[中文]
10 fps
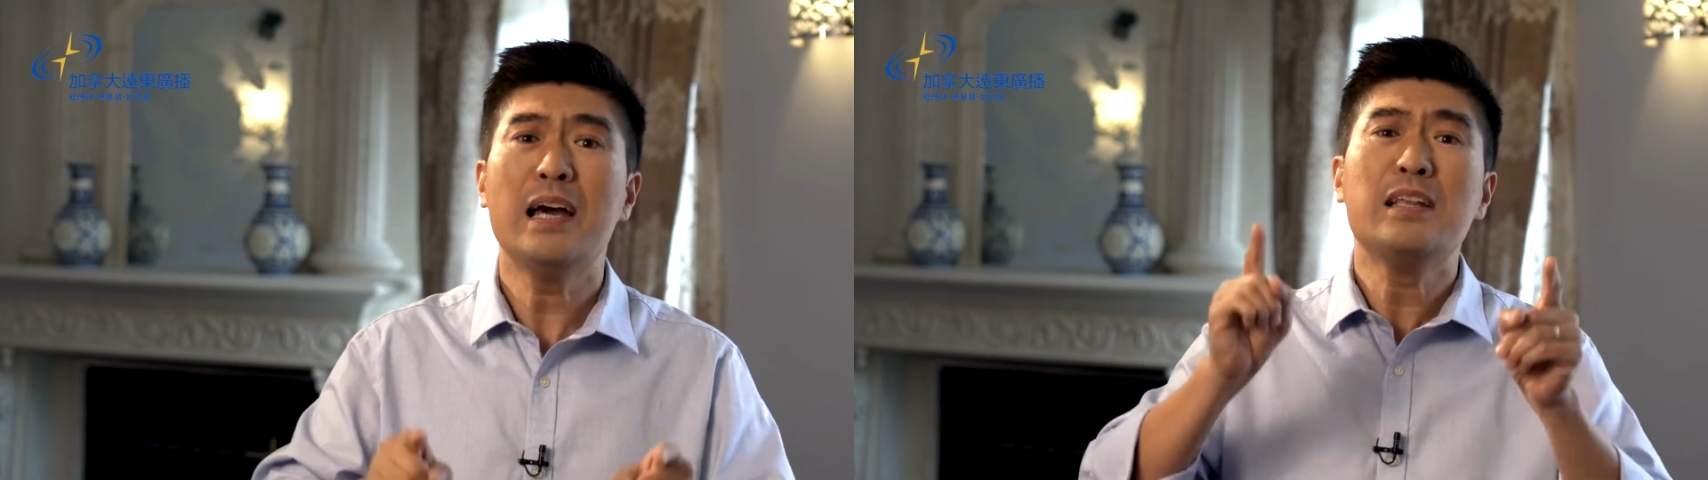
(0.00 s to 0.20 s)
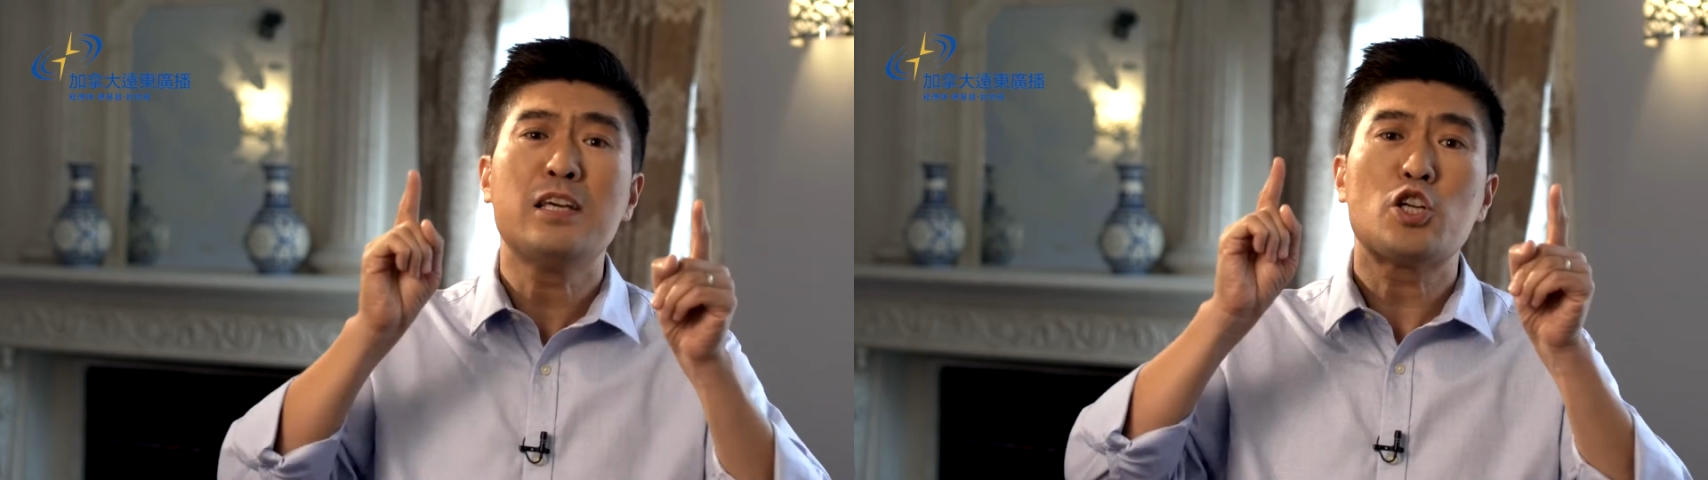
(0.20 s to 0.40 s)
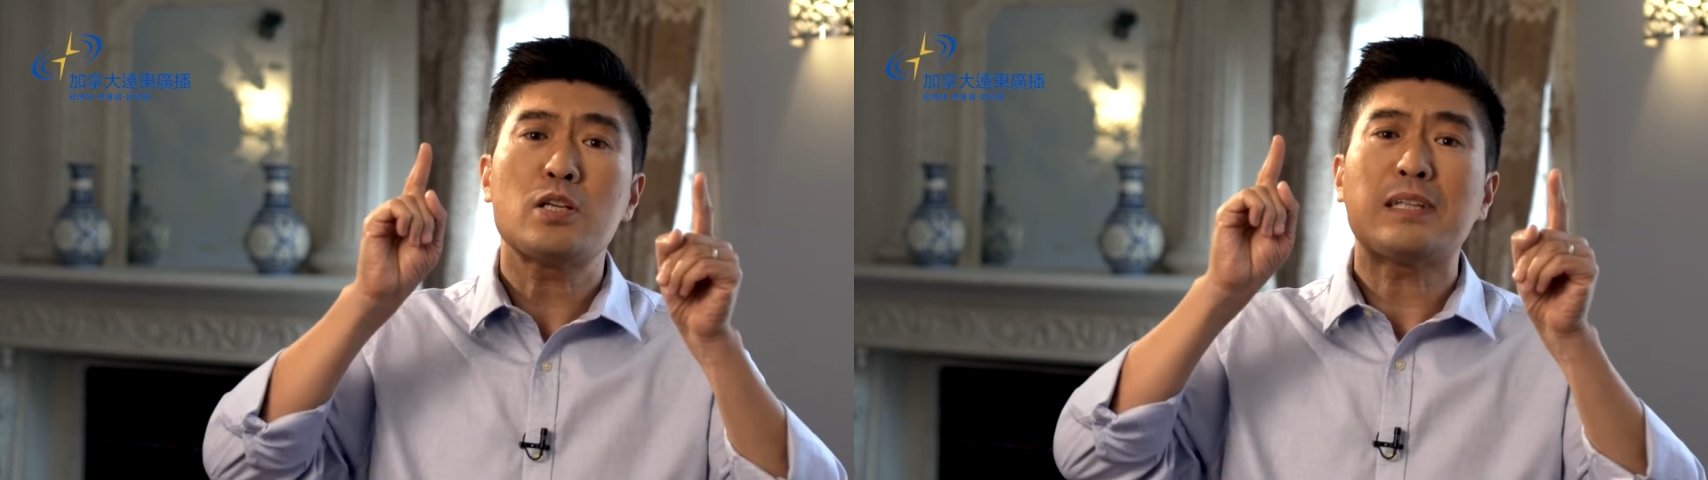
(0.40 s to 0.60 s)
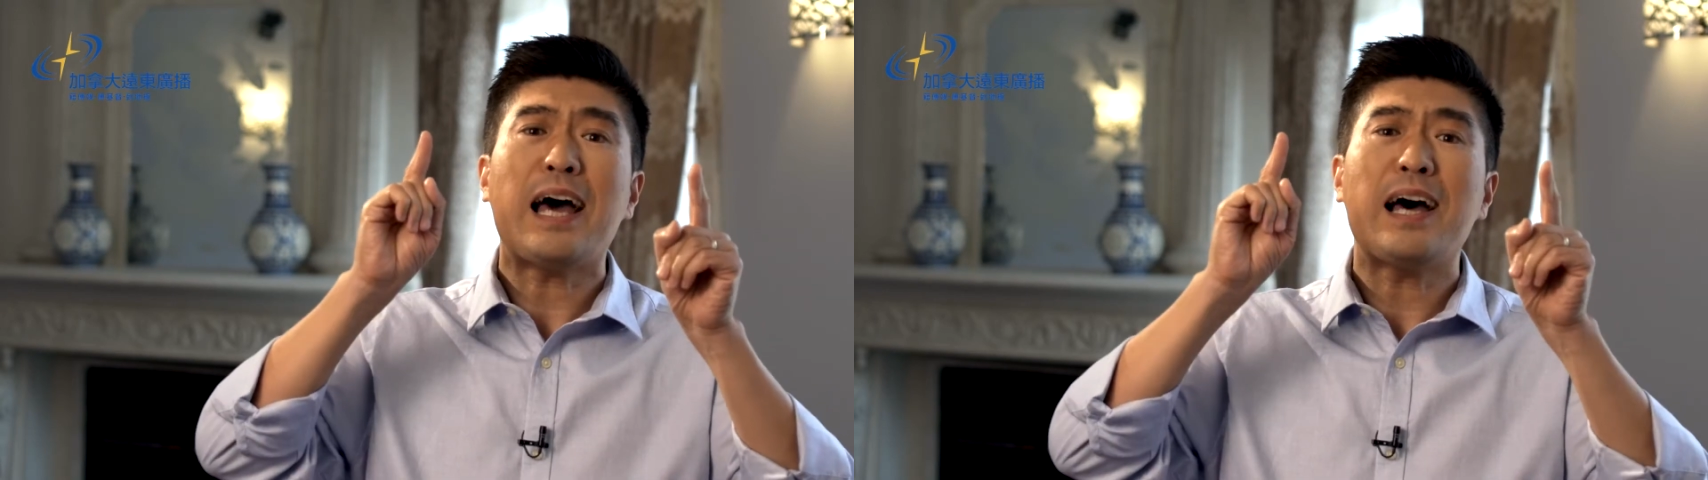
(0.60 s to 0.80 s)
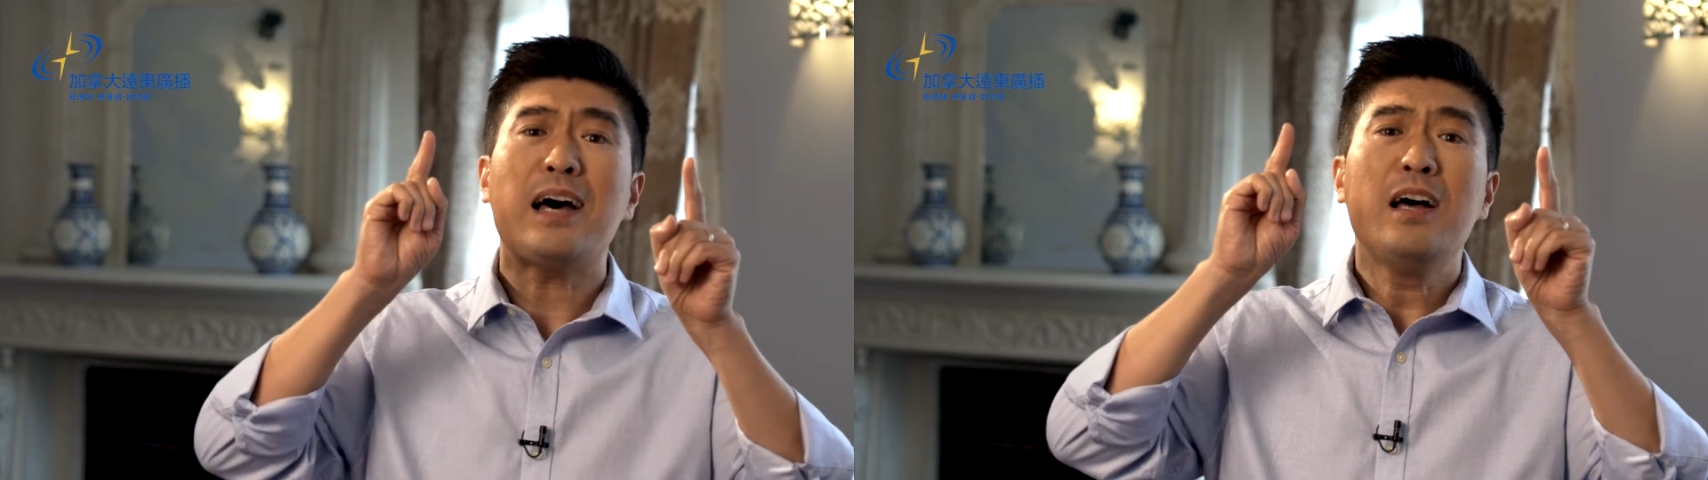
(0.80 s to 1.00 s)
你是
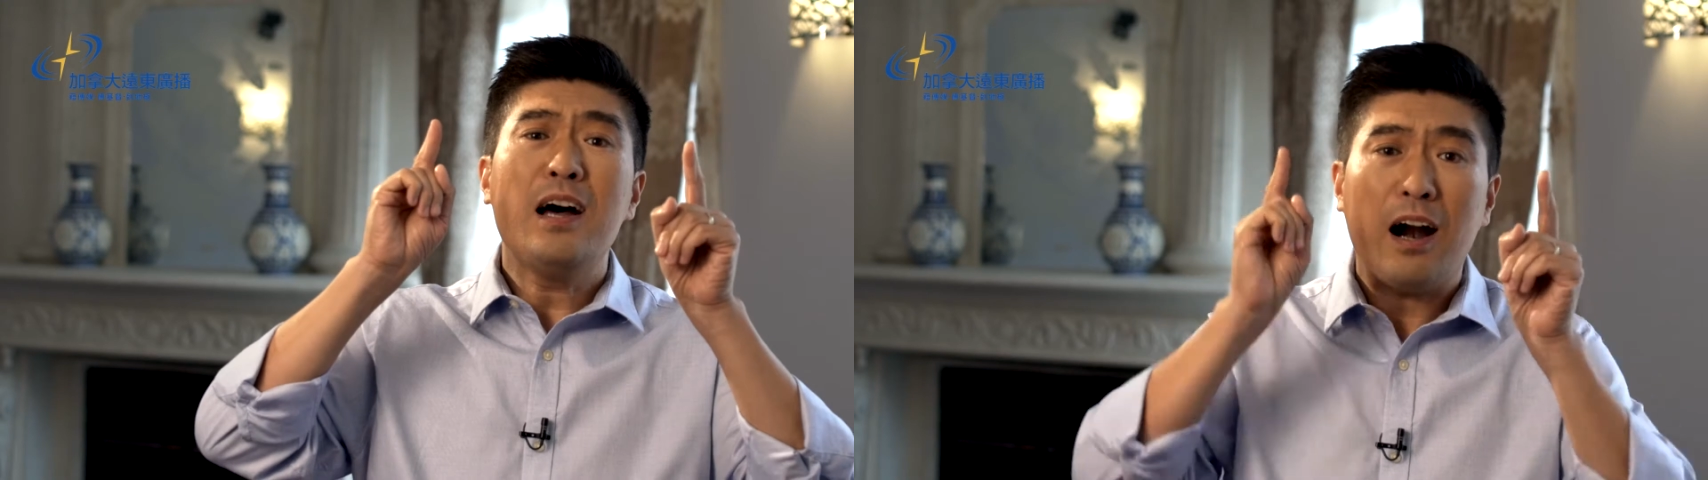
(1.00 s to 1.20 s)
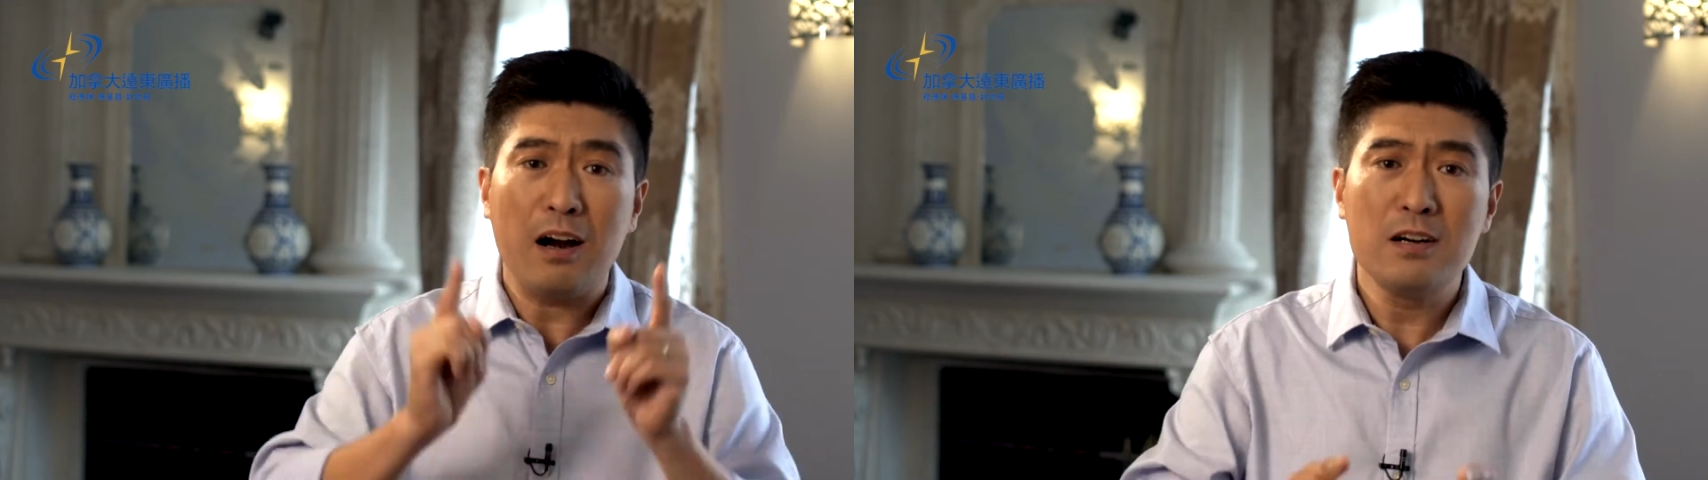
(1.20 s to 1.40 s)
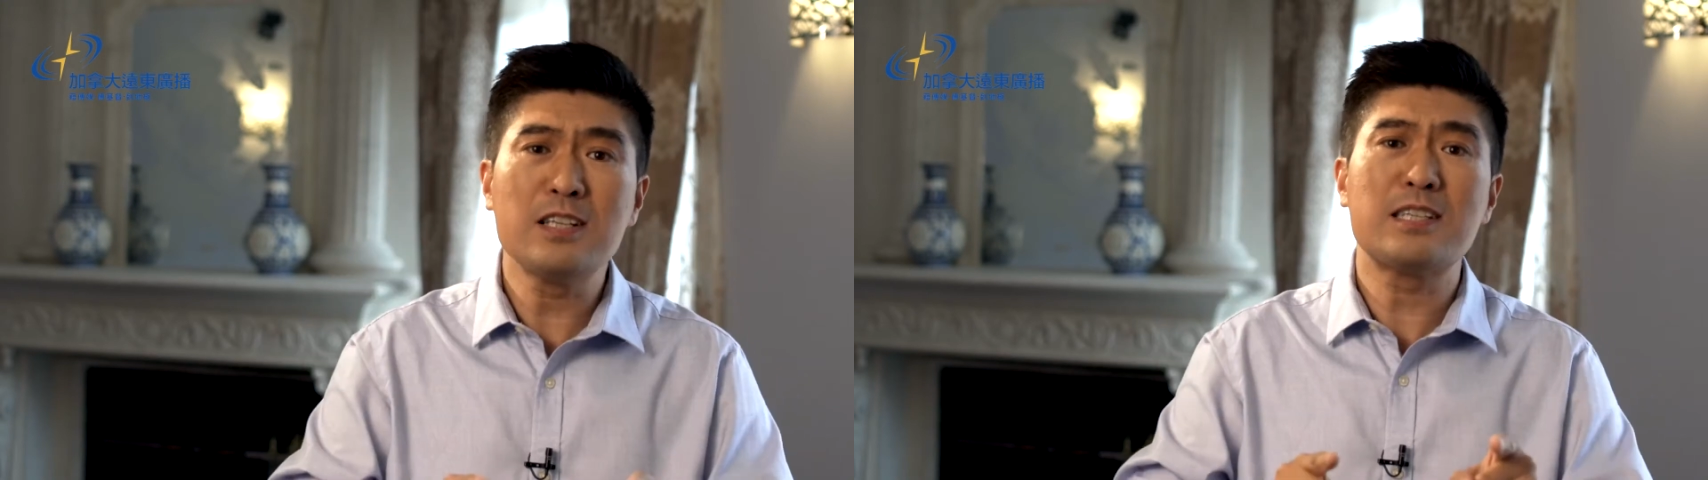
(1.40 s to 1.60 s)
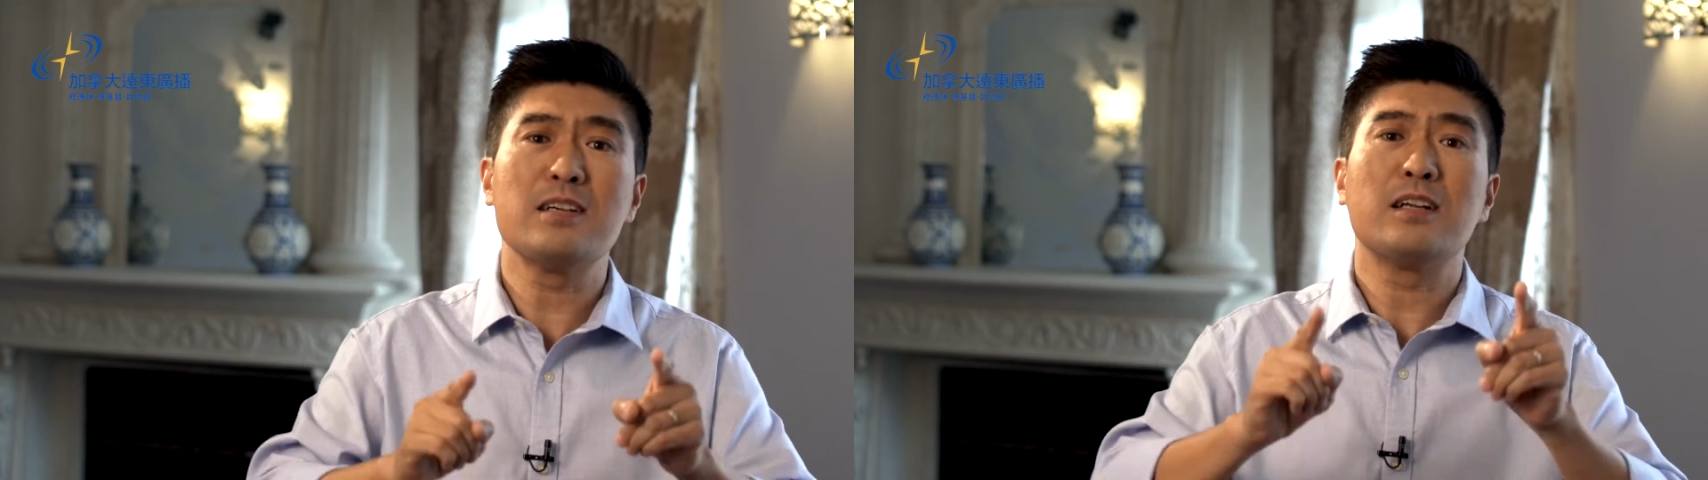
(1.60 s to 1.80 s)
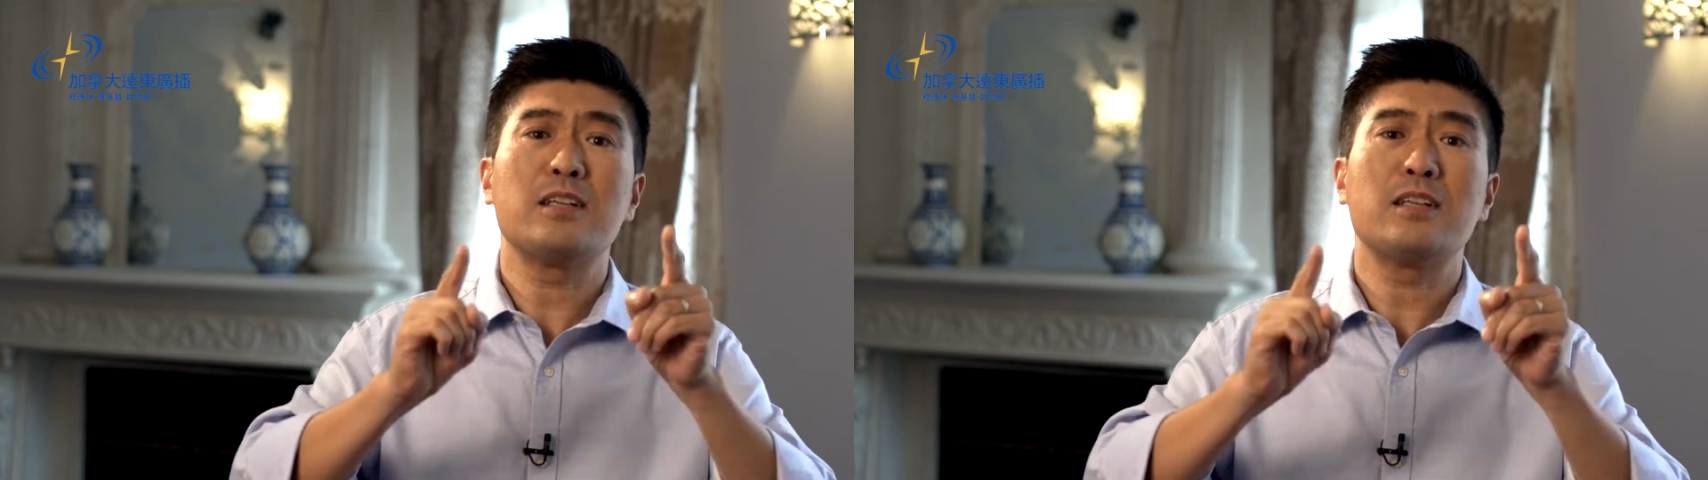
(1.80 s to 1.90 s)
他儿子